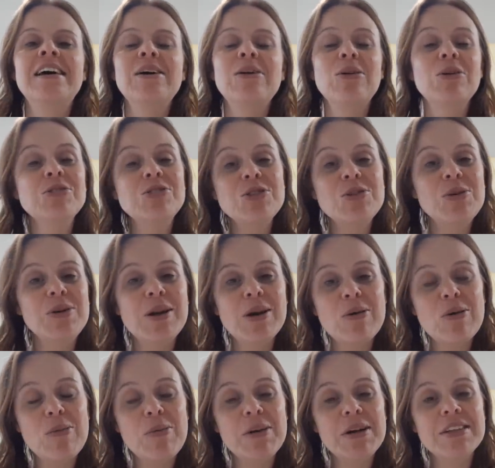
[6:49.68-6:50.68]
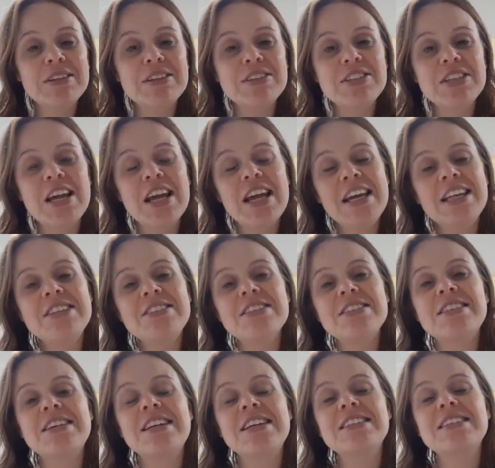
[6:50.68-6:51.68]
Continue acompanhando a gente,
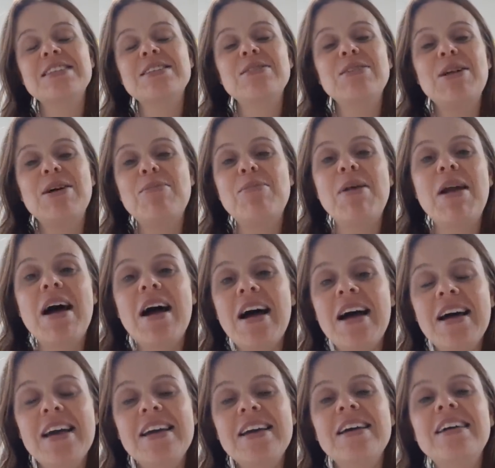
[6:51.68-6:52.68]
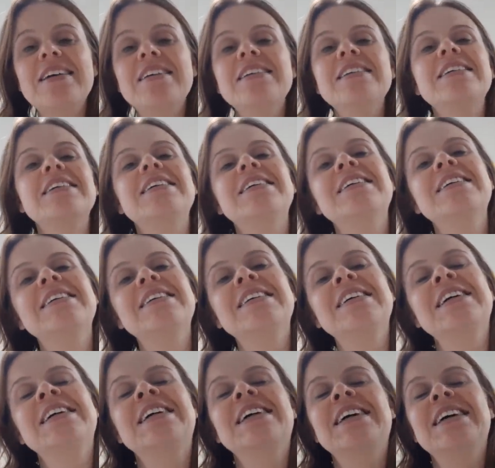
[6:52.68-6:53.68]
as crianças estão na praia
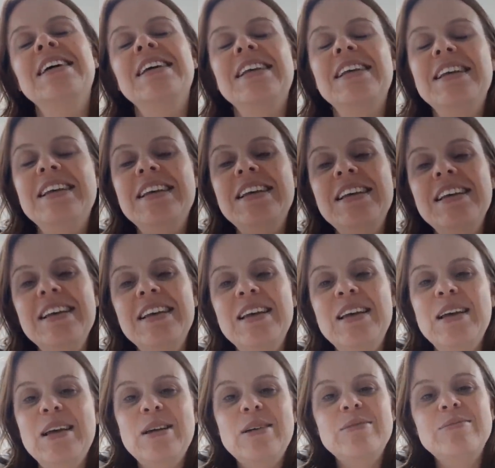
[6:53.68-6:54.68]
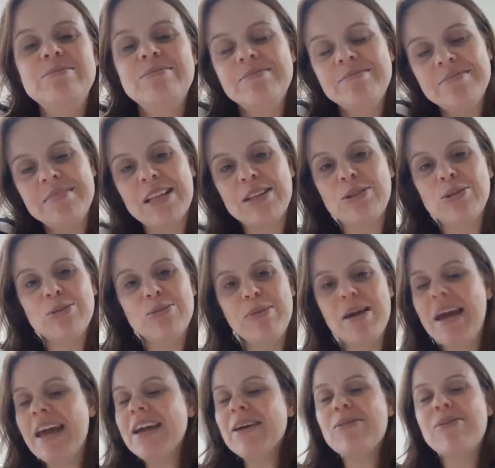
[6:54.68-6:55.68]
e tá tudo
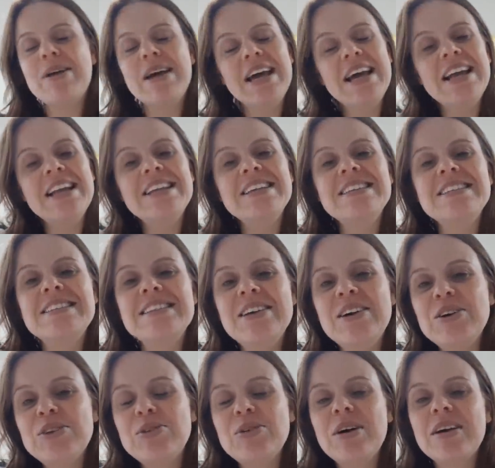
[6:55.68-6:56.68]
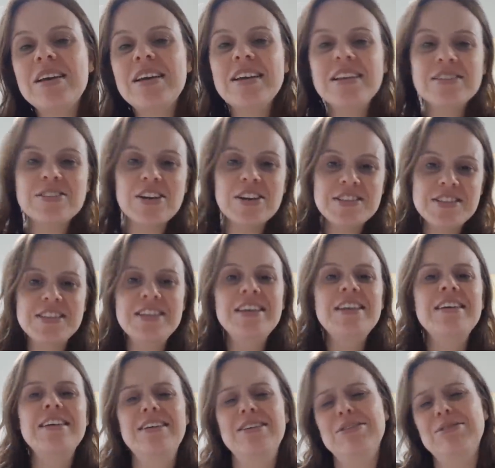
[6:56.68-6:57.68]
bem com eles e eu tô aqui
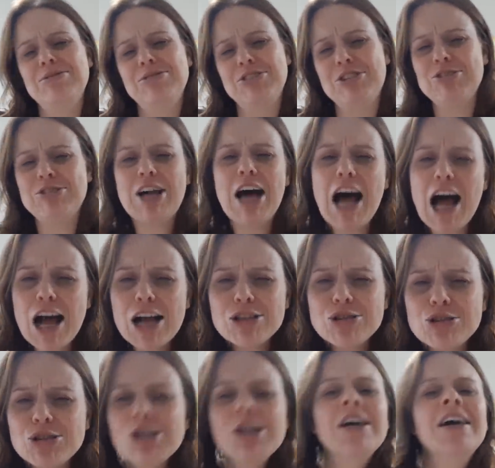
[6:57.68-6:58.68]
sozinha, com saudade.